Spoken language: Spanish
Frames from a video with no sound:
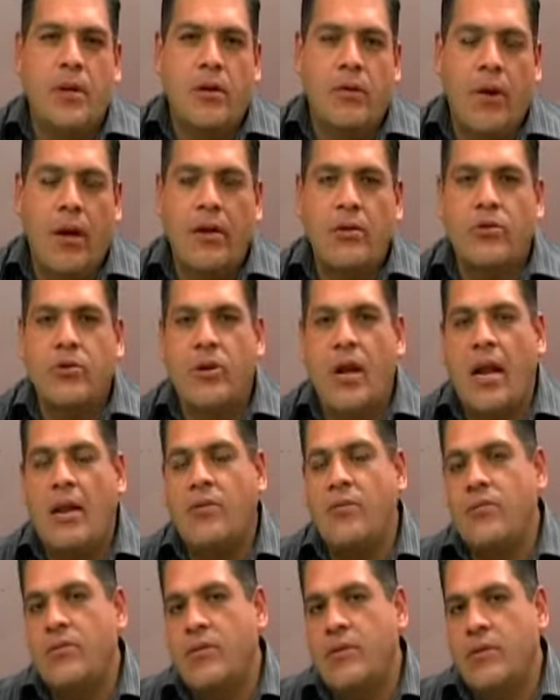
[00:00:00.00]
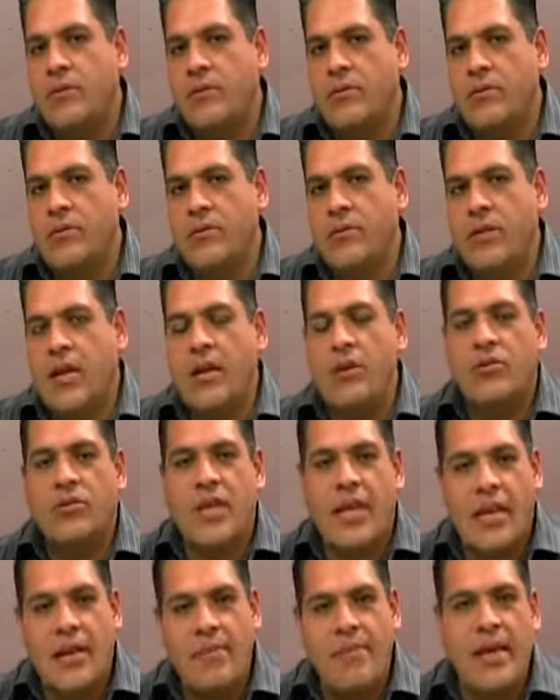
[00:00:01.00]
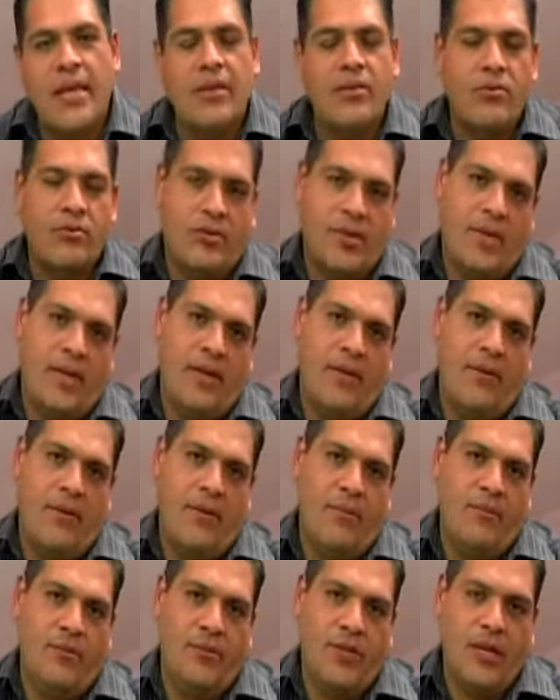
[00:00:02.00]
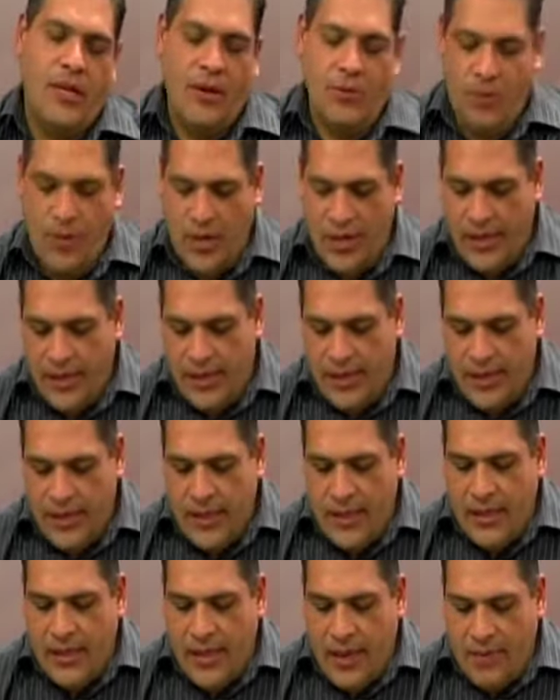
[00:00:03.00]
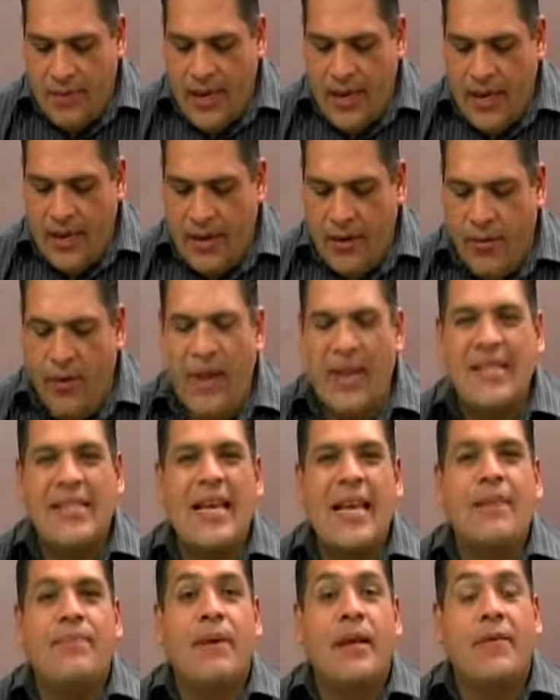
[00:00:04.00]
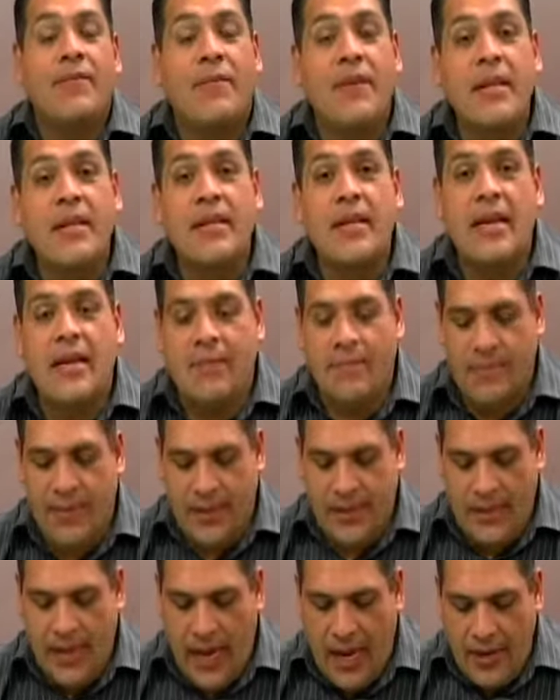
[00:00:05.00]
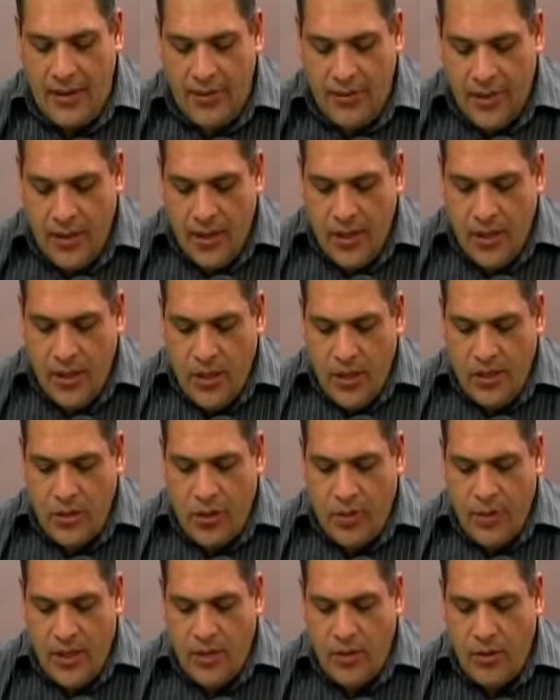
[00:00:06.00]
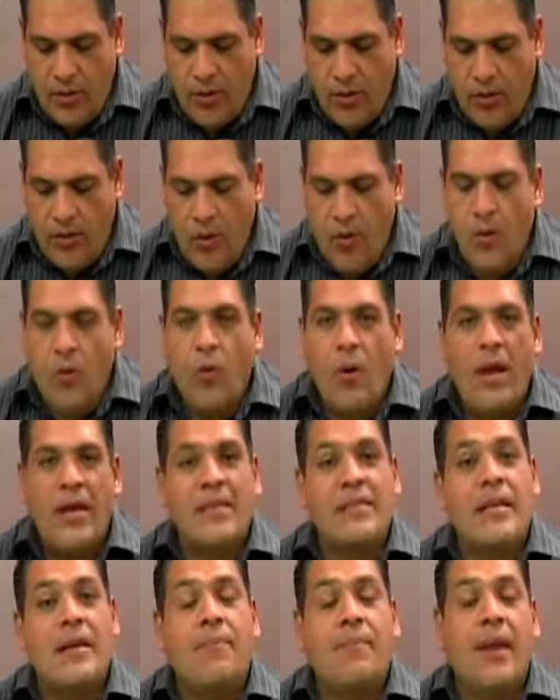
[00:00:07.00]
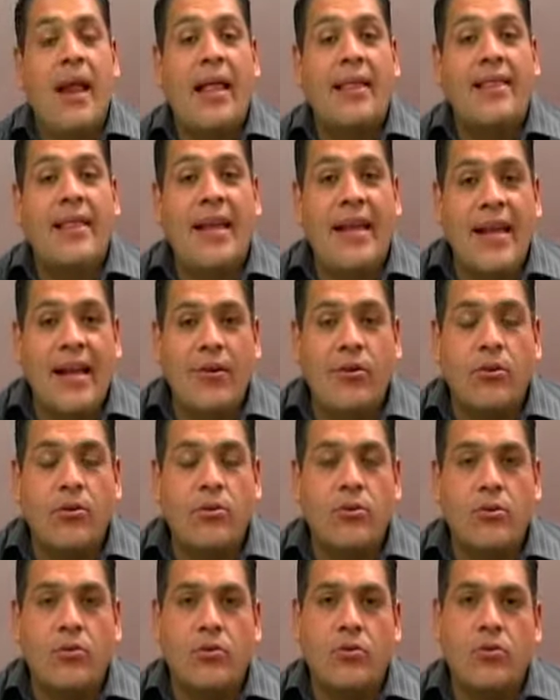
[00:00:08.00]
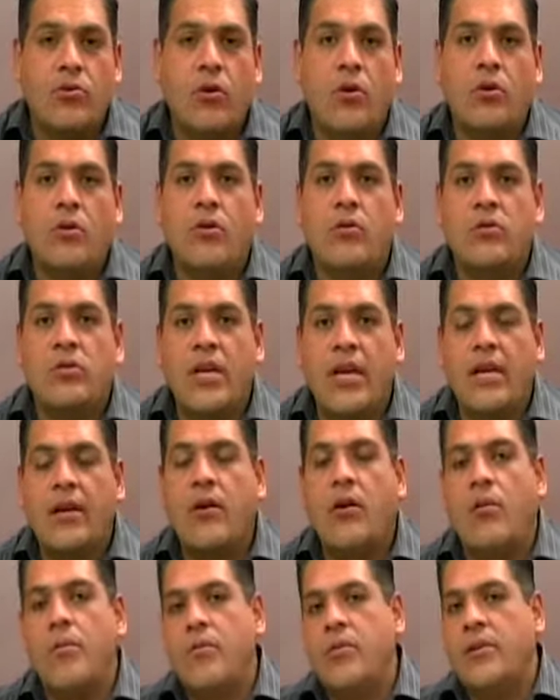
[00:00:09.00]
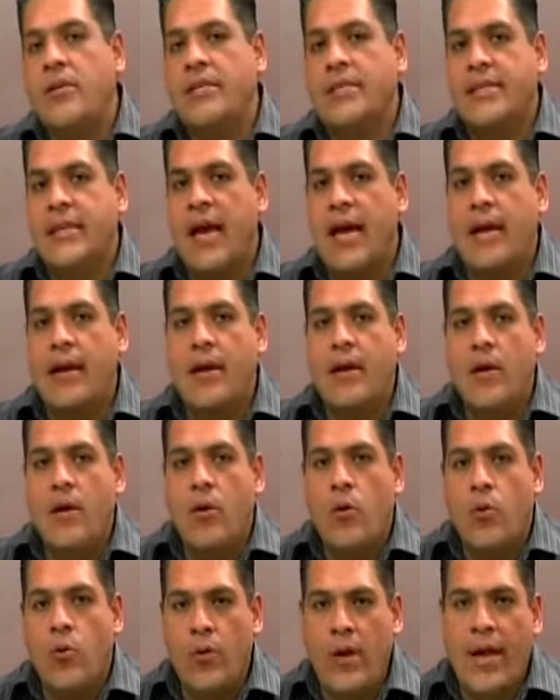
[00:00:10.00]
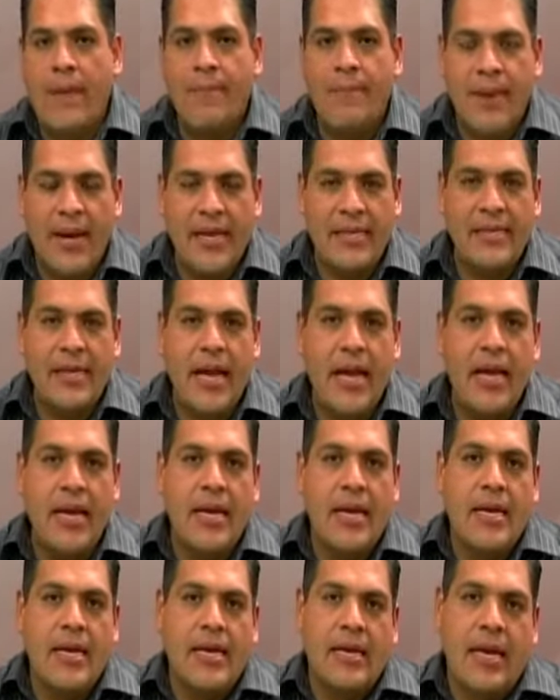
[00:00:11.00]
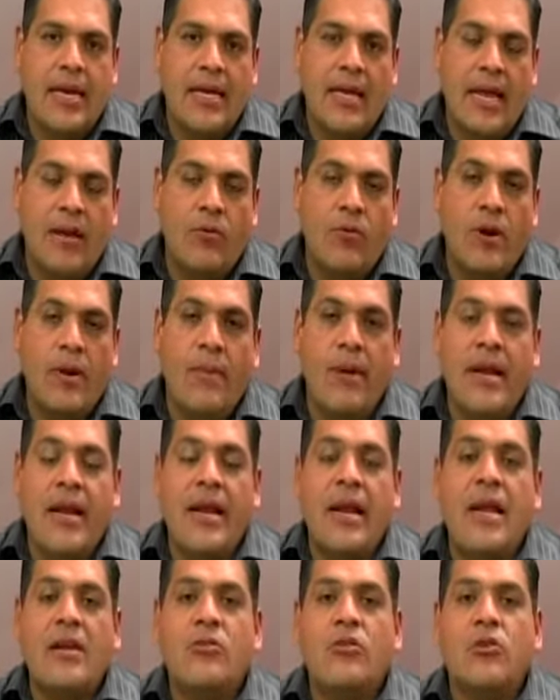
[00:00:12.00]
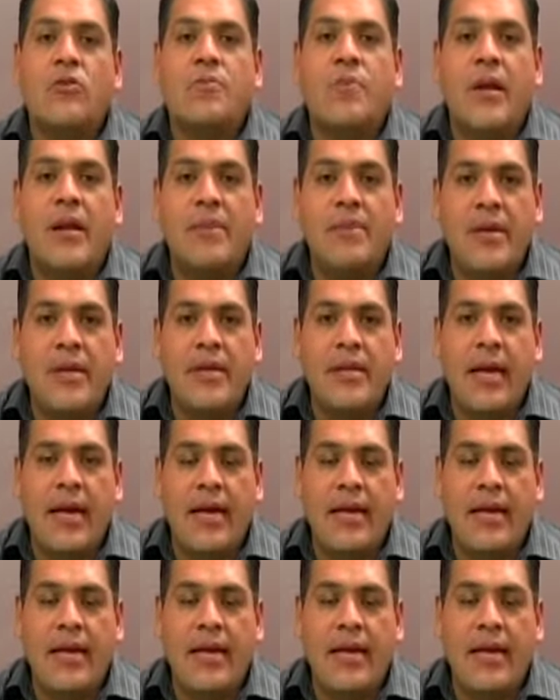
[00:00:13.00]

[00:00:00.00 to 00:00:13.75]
cuáles son algunos de los elementos que debemos de reunir, también cuál es el perfil del empresario y sobre todo cuál es el plan de negocios, conocer cómo iniciar una empresa que de alguna manera nos permita